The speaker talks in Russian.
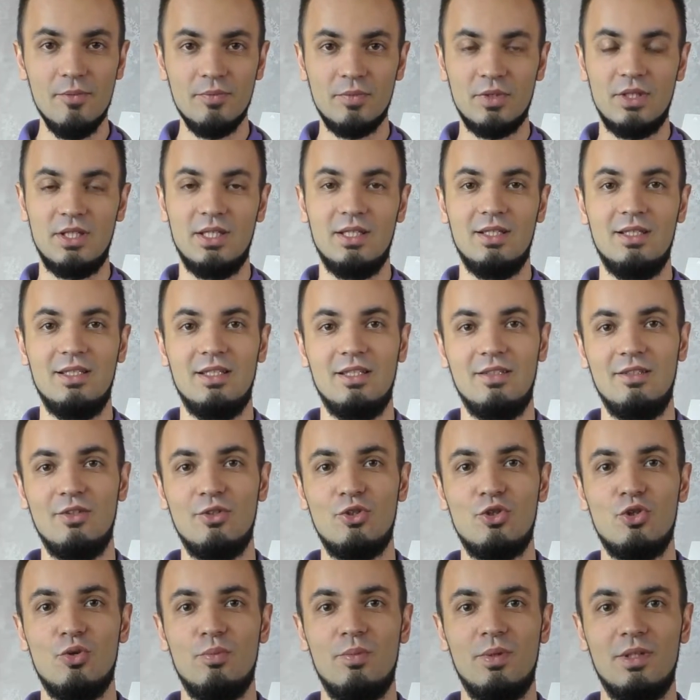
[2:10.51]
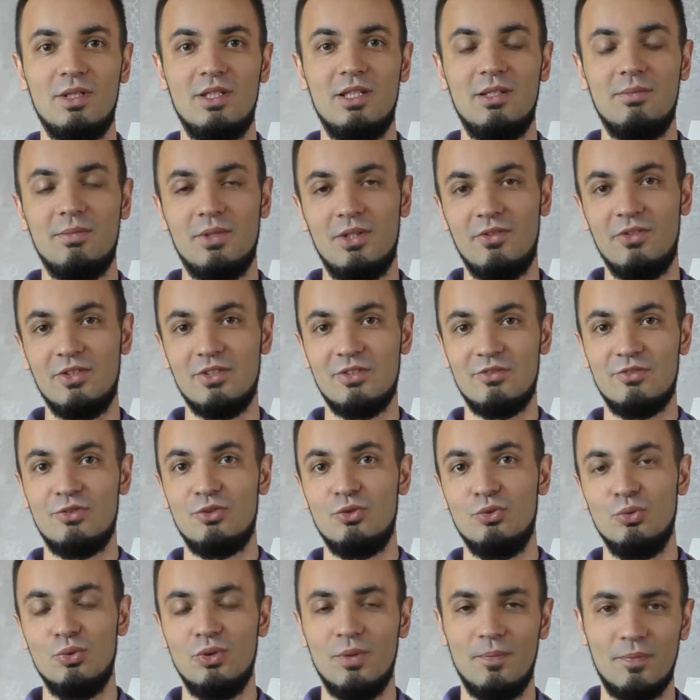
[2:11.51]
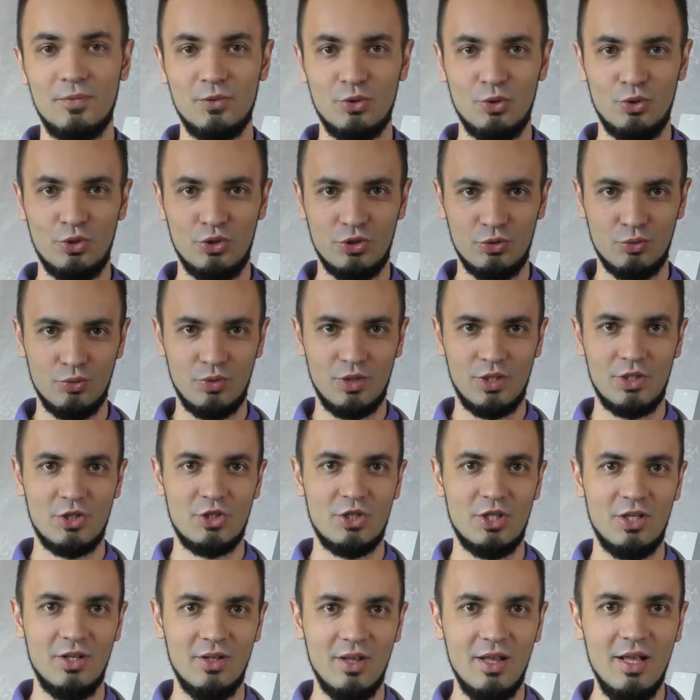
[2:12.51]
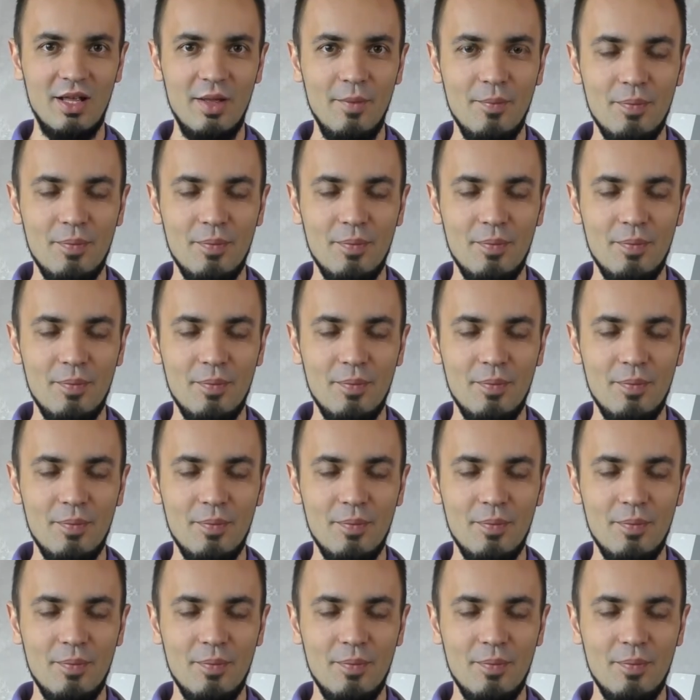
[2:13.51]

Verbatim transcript: я еще подам на вас в суд. Ну, то есть угрожал.